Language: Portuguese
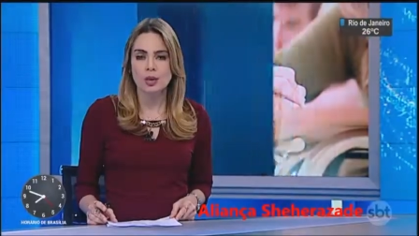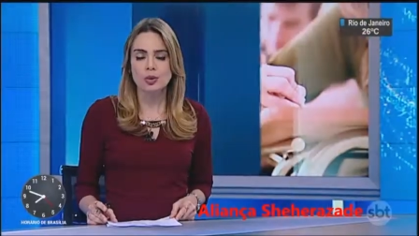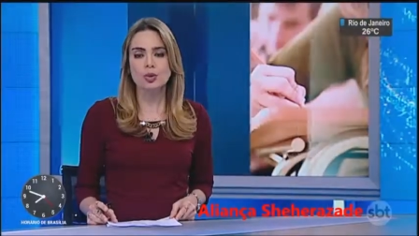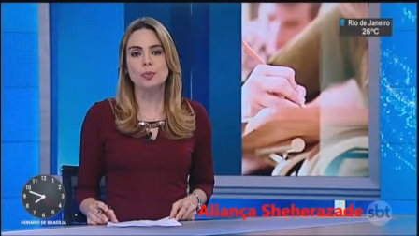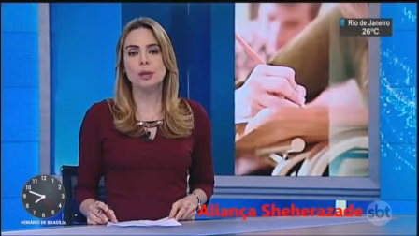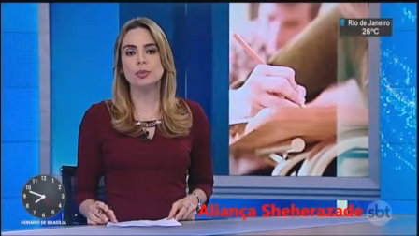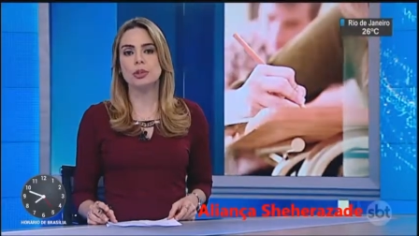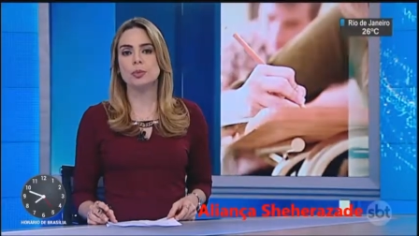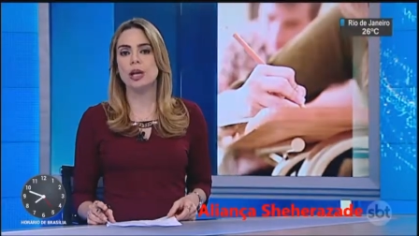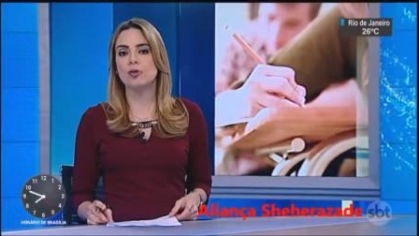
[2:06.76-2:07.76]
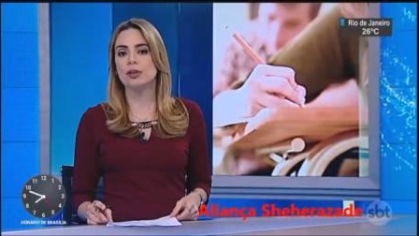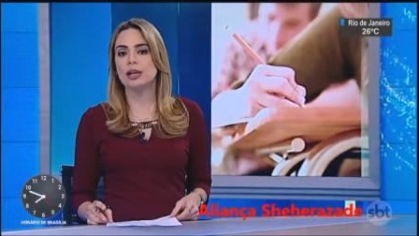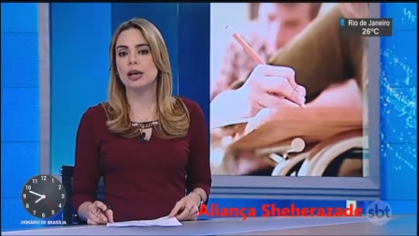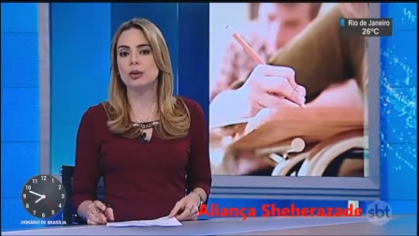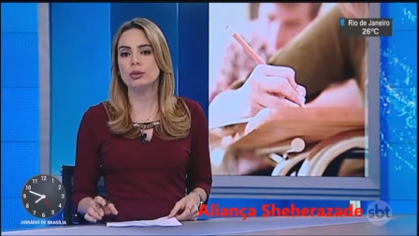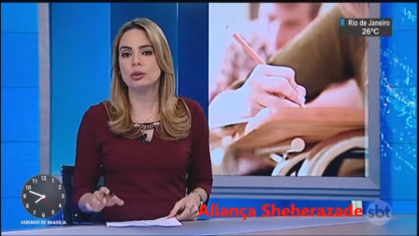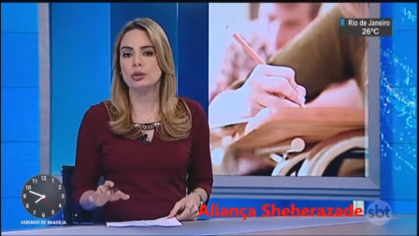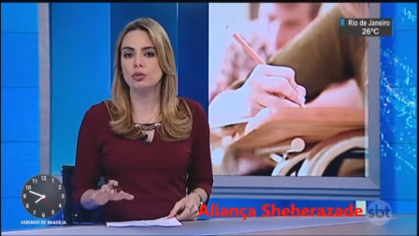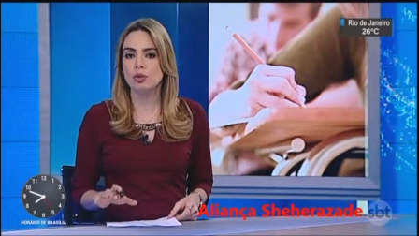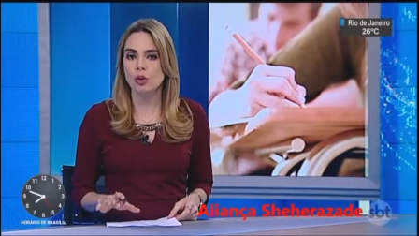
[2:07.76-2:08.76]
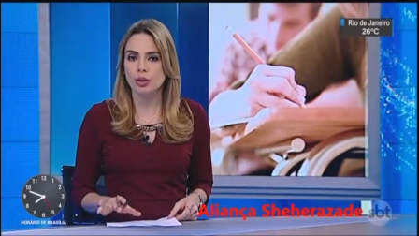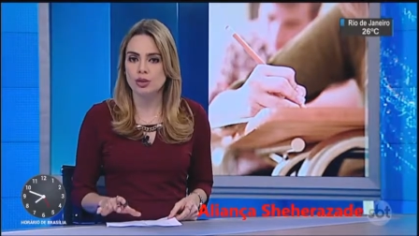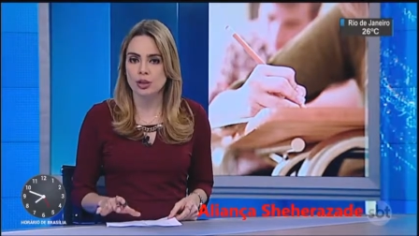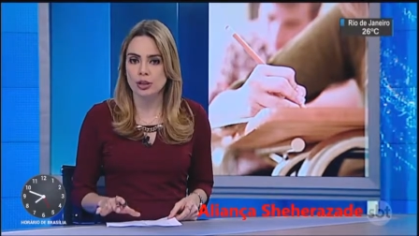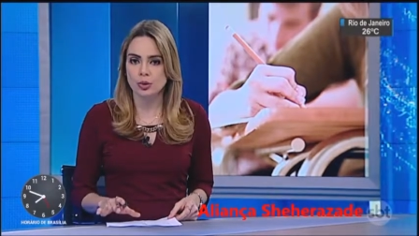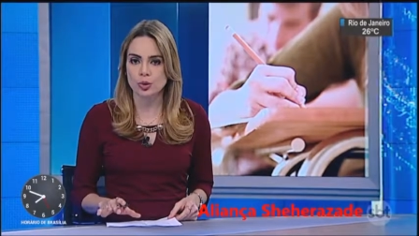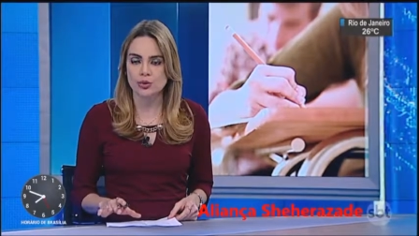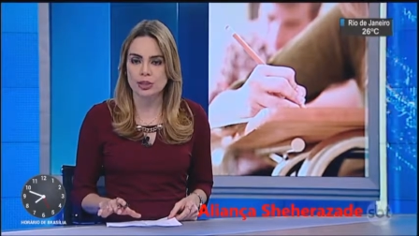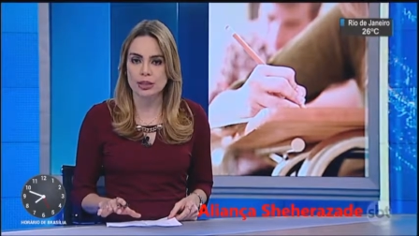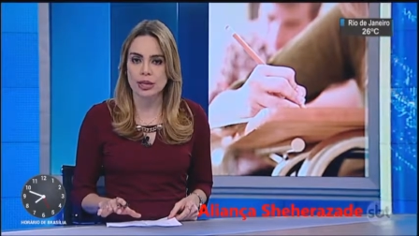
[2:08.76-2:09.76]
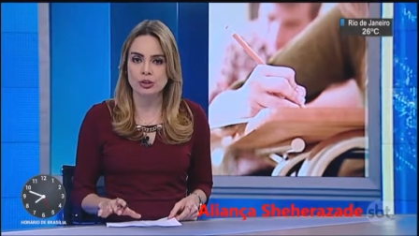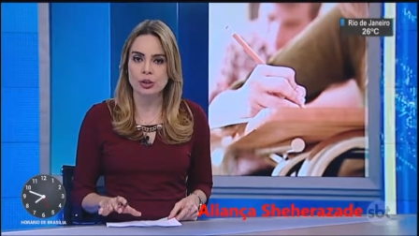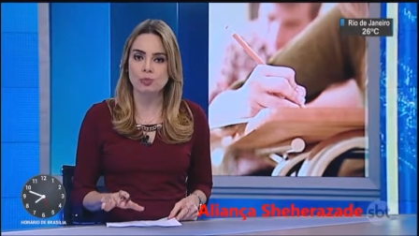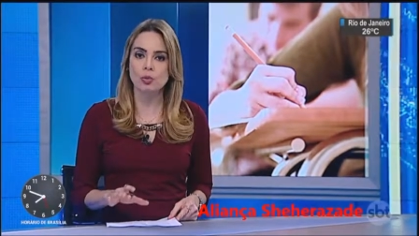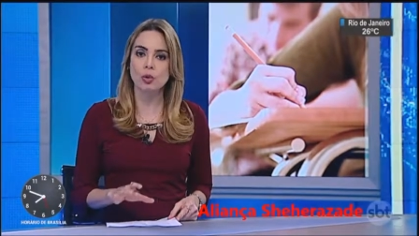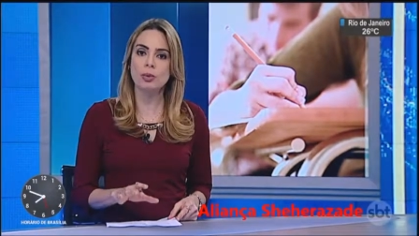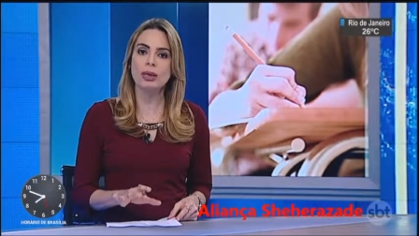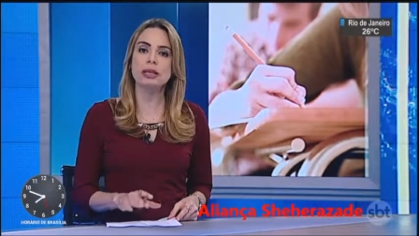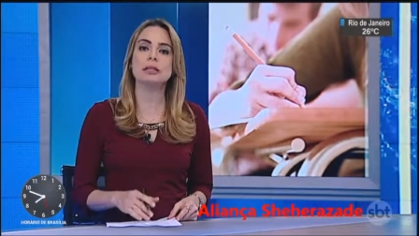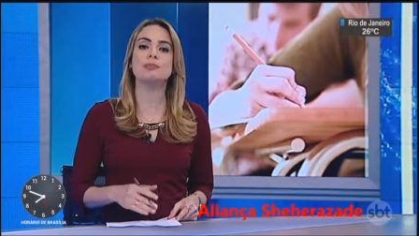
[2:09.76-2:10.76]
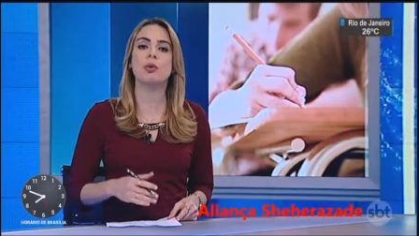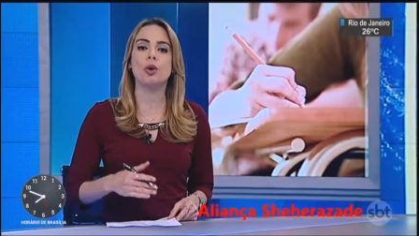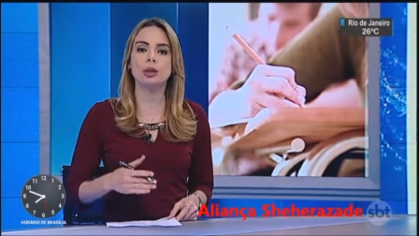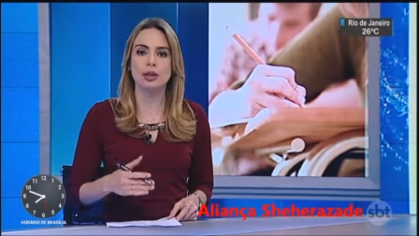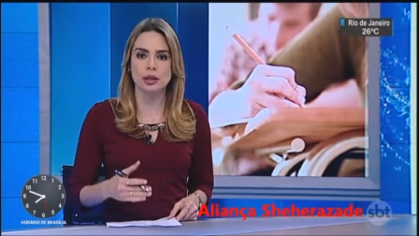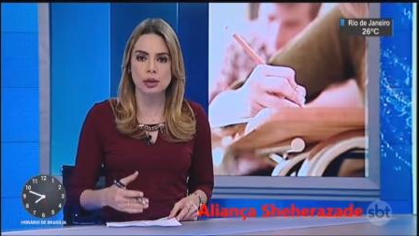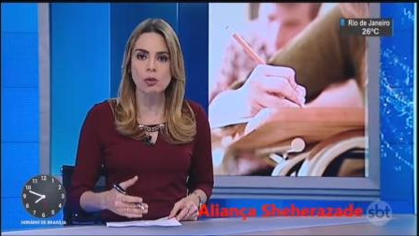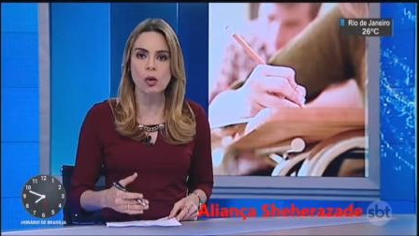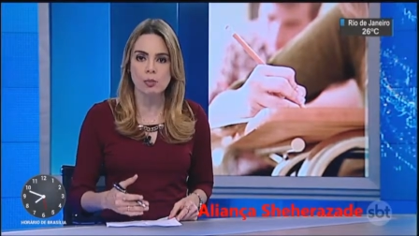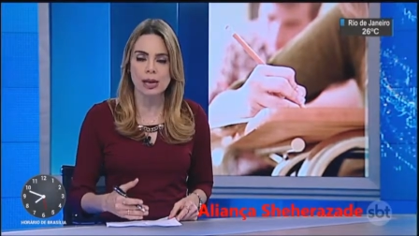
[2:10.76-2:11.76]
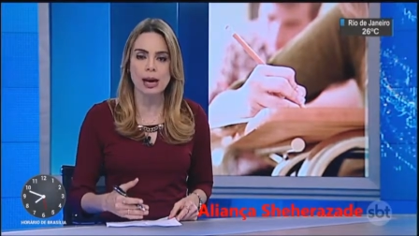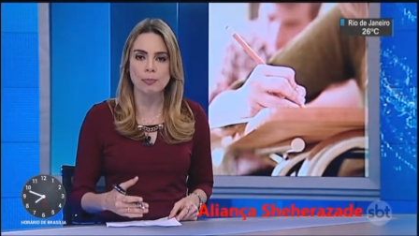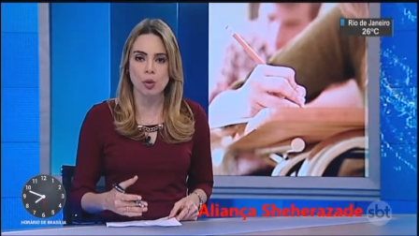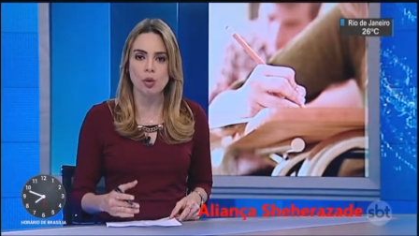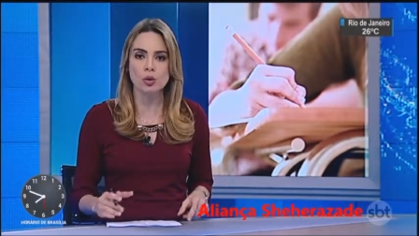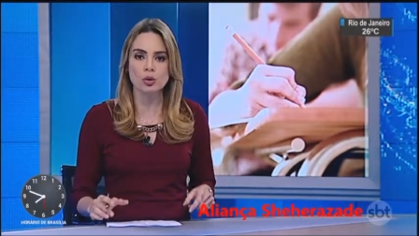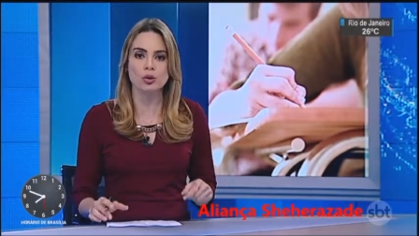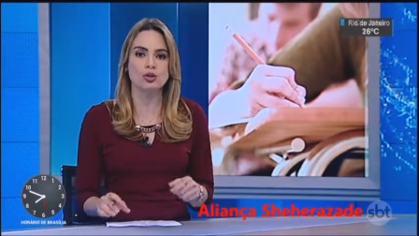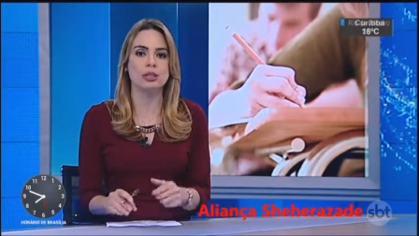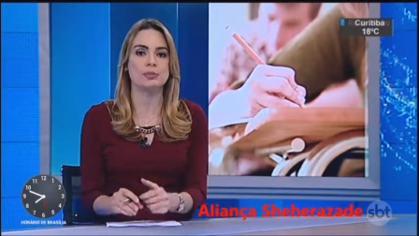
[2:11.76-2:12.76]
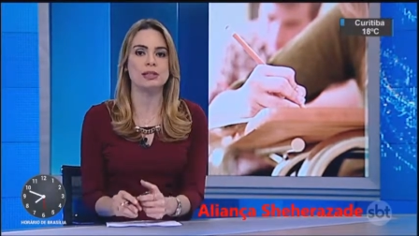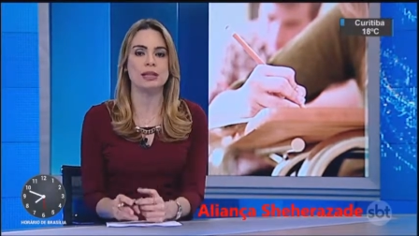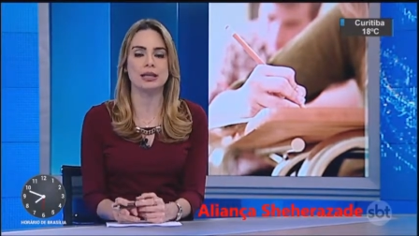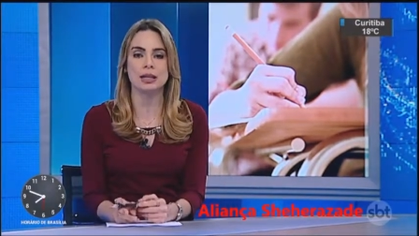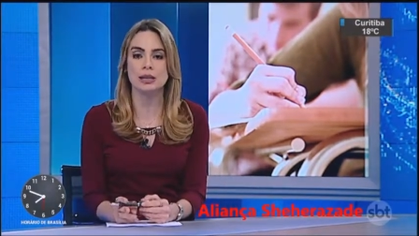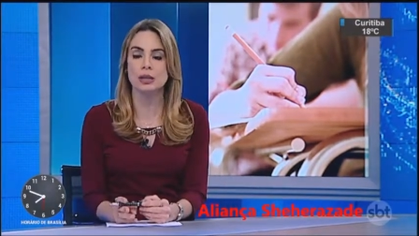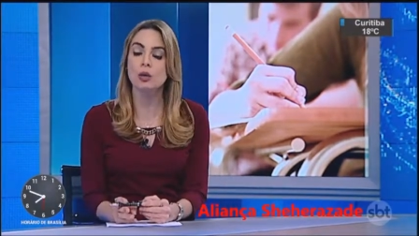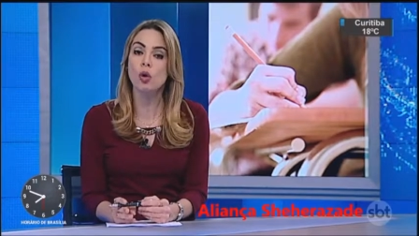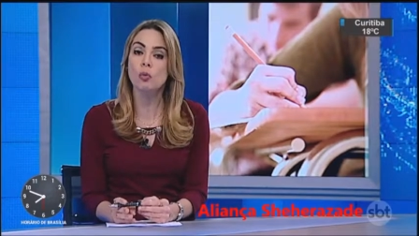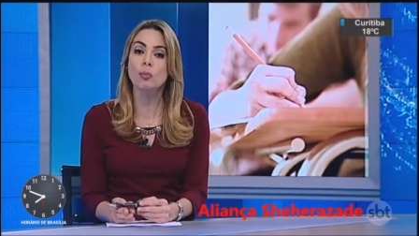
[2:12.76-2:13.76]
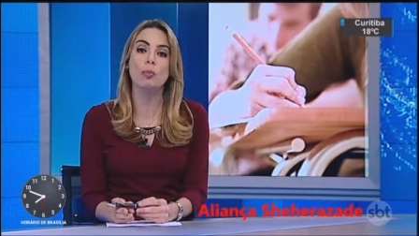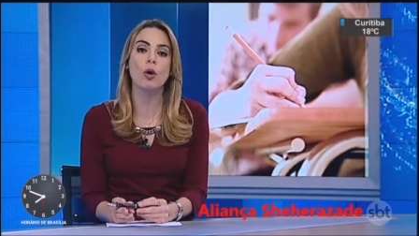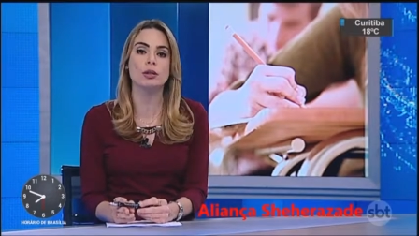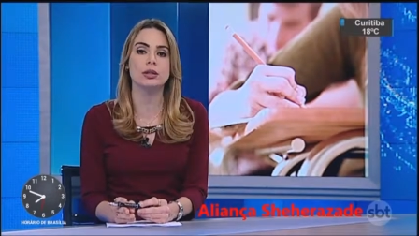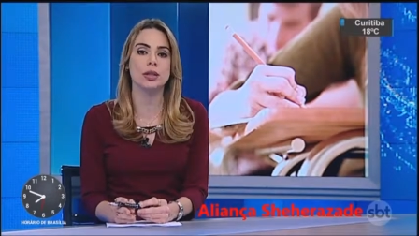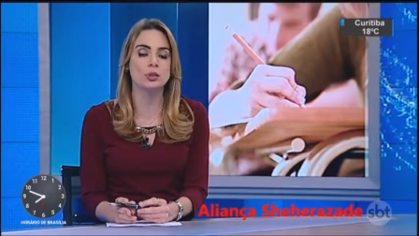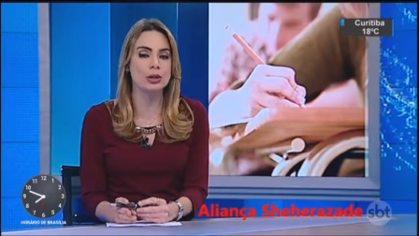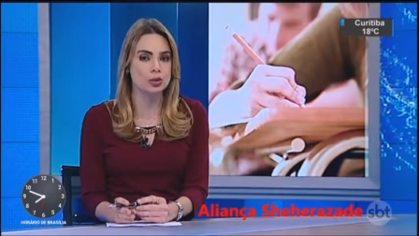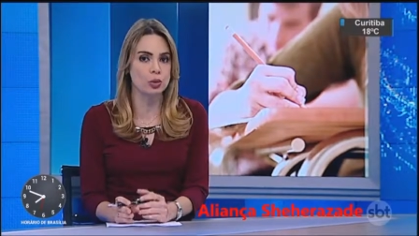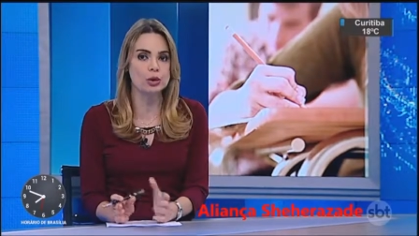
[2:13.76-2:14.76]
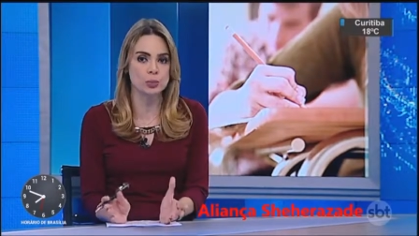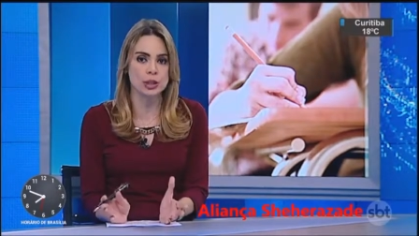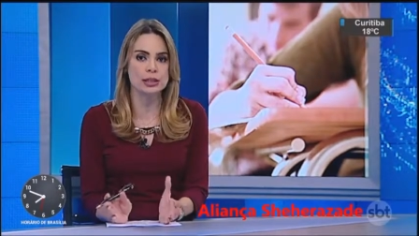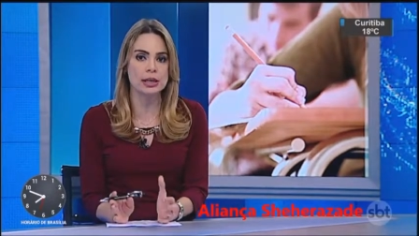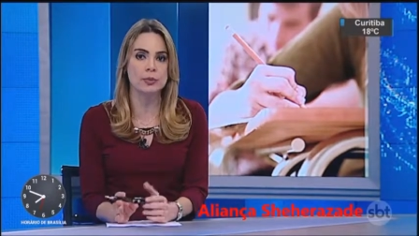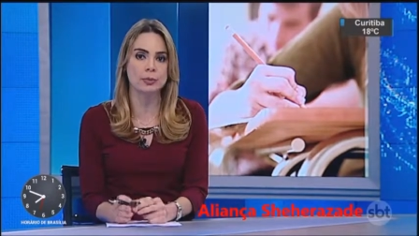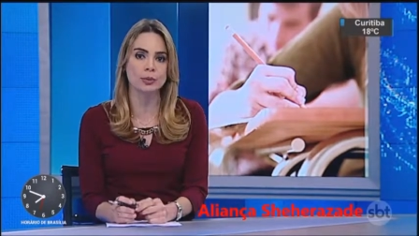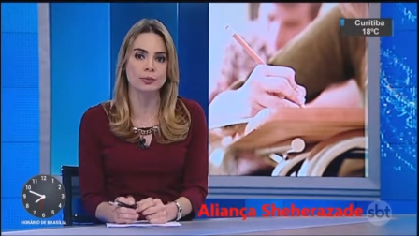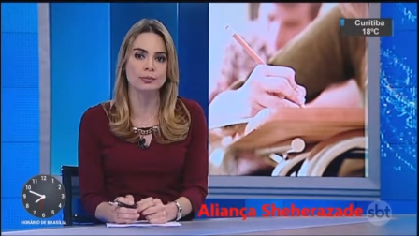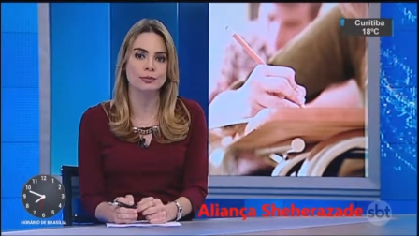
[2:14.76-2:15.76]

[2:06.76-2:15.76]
O Supremo Tribunal Federal decidiu hoje que as universidades públicas poderão cobrar por cursos de especialização, como pós-graduações, por exemplo.